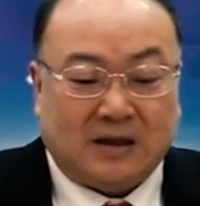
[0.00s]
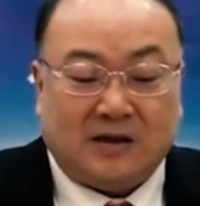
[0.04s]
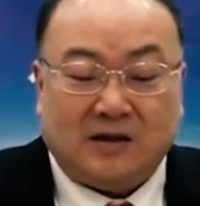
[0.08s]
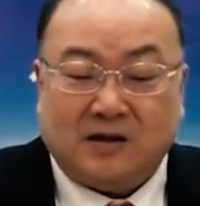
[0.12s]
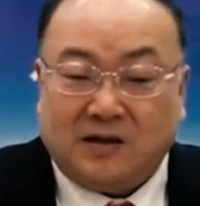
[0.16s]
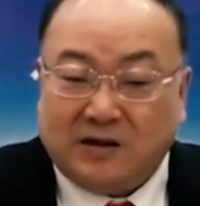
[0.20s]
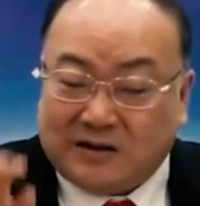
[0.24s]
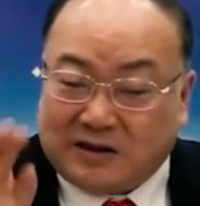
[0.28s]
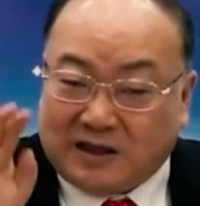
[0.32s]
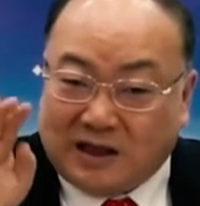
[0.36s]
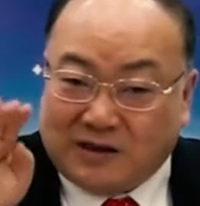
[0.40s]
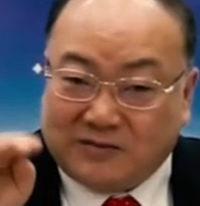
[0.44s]

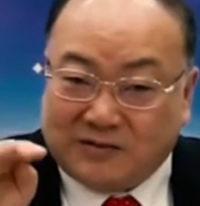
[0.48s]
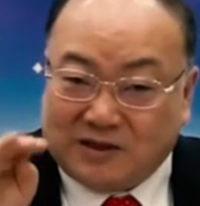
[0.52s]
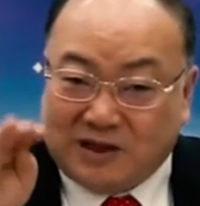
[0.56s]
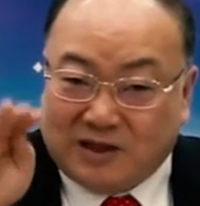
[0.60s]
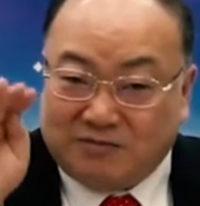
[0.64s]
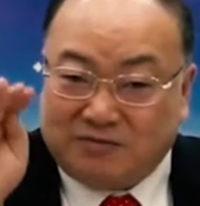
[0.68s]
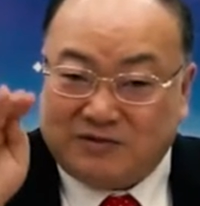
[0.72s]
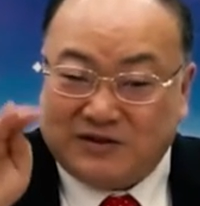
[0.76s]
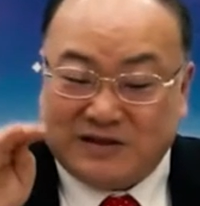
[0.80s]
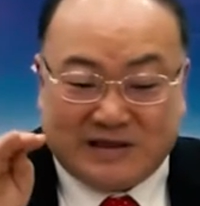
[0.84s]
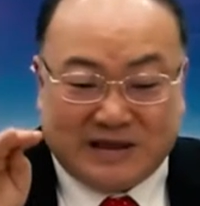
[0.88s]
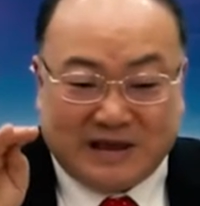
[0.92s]
그것
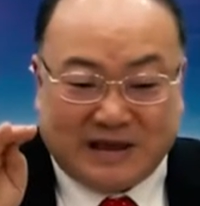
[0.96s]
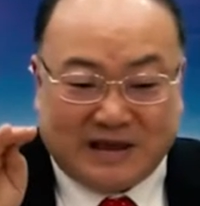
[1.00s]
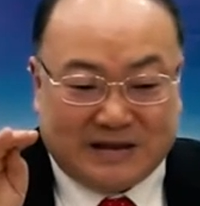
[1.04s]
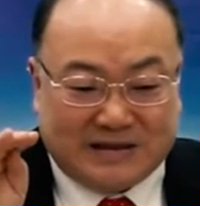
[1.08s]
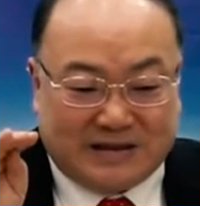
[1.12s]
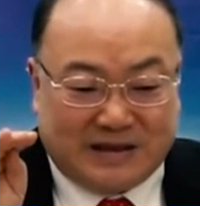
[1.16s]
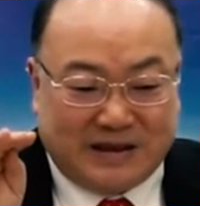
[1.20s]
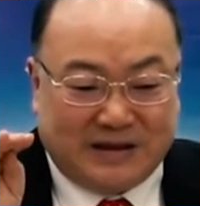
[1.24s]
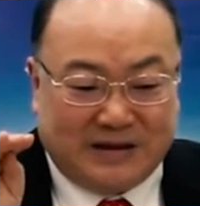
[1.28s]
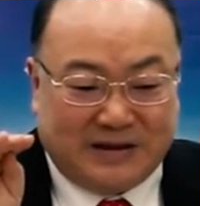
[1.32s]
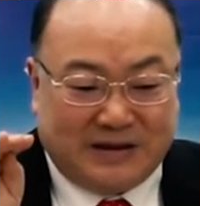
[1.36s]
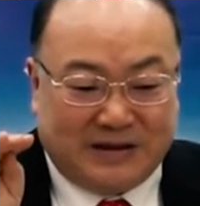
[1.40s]
때문에
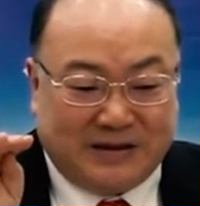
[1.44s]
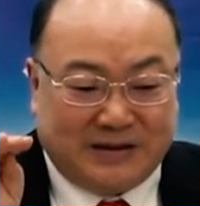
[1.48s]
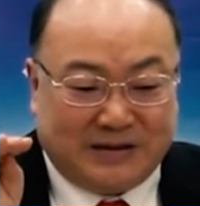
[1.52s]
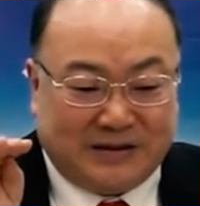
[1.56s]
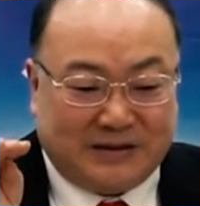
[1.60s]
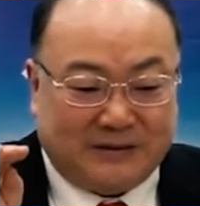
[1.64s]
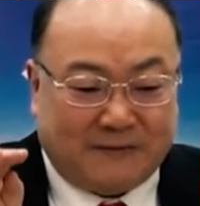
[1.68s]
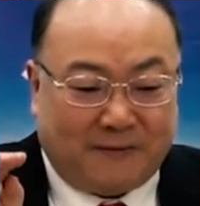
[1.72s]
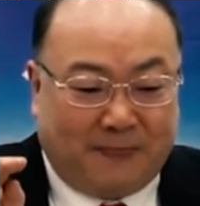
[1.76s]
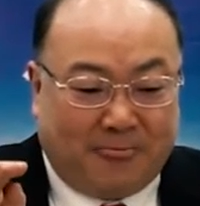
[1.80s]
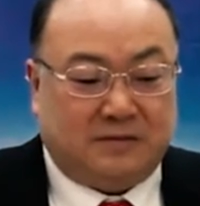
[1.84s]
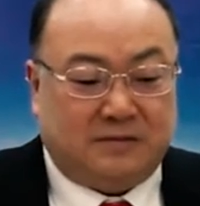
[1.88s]
문제가
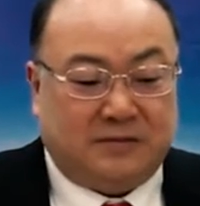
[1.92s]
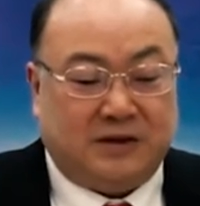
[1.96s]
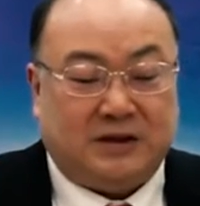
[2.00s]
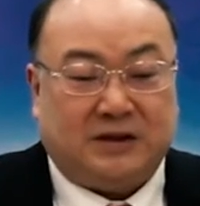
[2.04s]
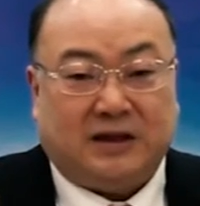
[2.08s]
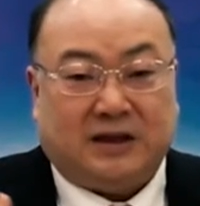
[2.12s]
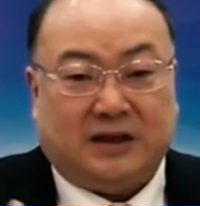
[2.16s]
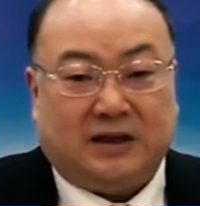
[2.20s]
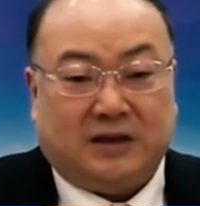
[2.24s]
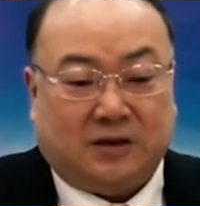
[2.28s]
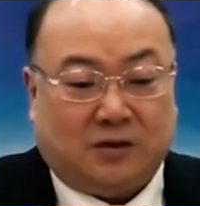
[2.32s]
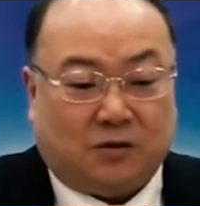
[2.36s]
생겨요.
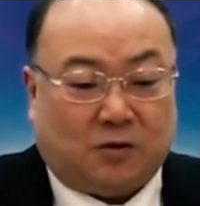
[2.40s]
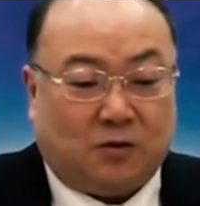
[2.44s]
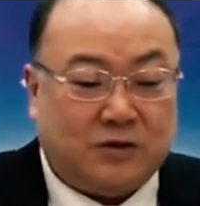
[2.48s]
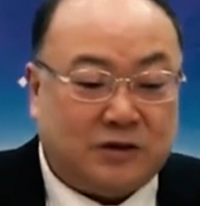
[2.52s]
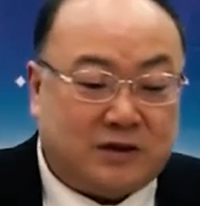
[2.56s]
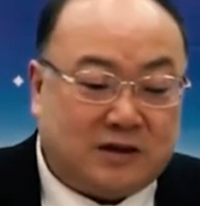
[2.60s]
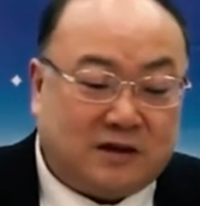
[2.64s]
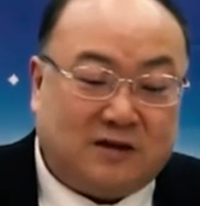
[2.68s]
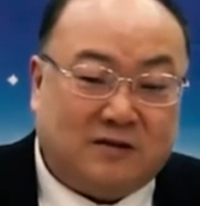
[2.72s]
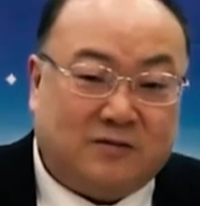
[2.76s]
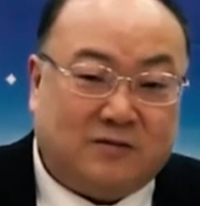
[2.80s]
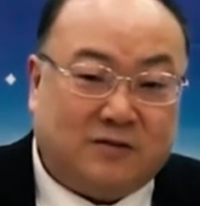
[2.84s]
밑에
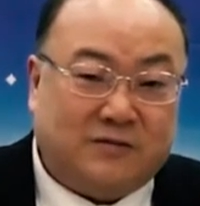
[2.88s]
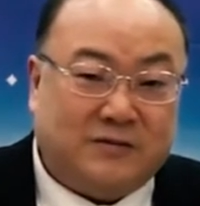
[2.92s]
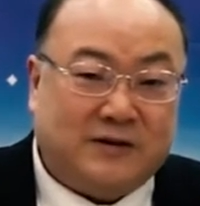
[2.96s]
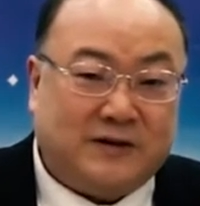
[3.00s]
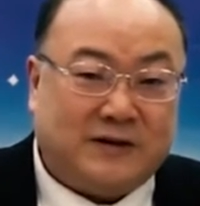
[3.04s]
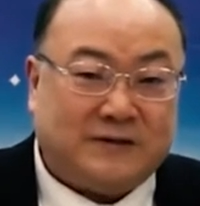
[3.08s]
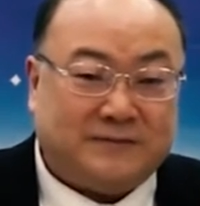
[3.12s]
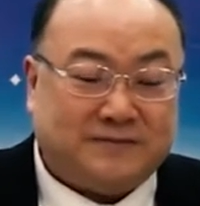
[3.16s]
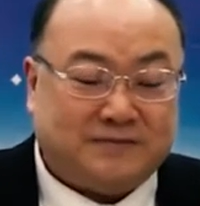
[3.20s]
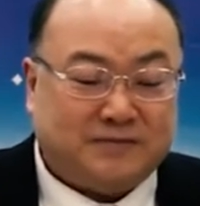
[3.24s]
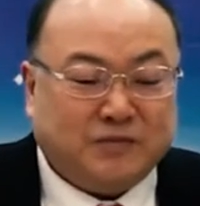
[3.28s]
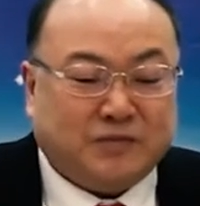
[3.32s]
공식을
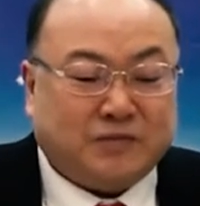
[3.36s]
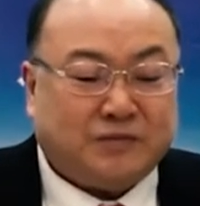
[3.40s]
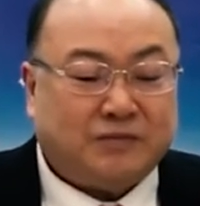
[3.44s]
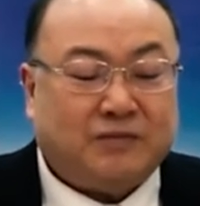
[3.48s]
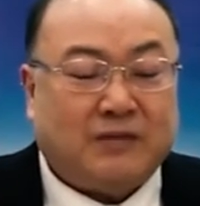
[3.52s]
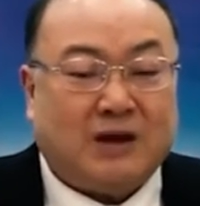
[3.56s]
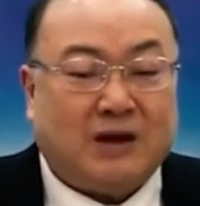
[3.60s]
보면